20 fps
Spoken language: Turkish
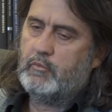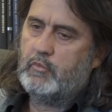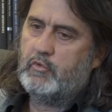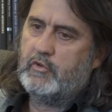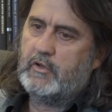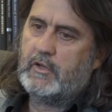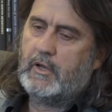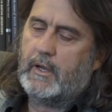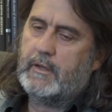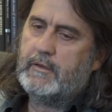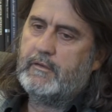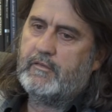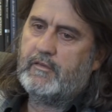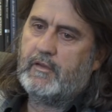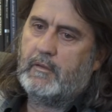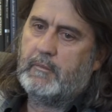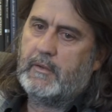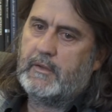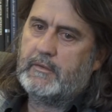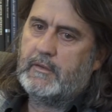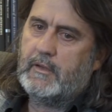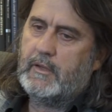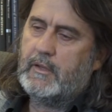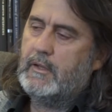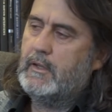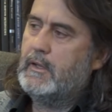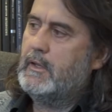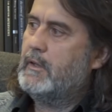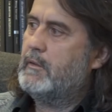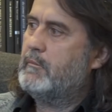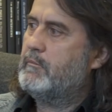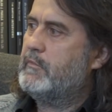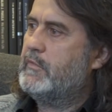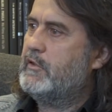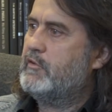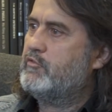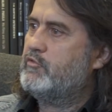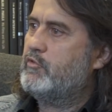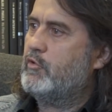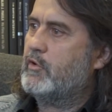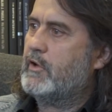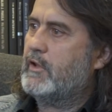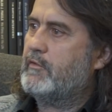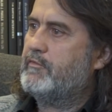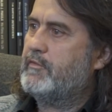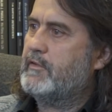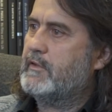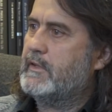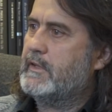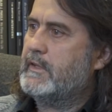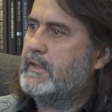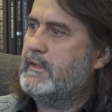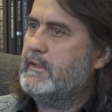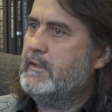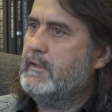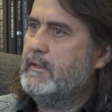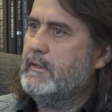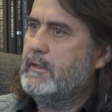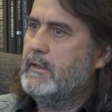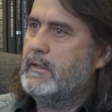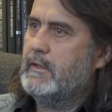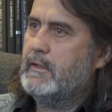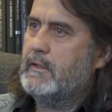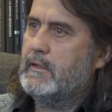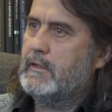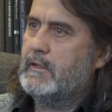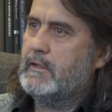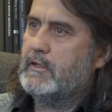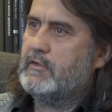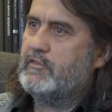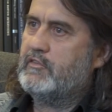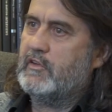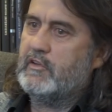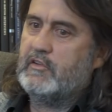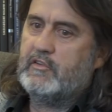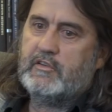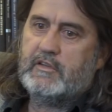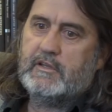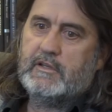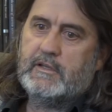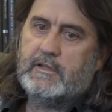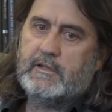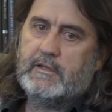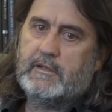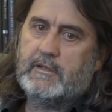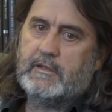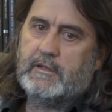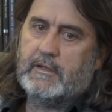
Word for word: Müzik aynı zamanda bir coğrafyadaki e, çelişkili,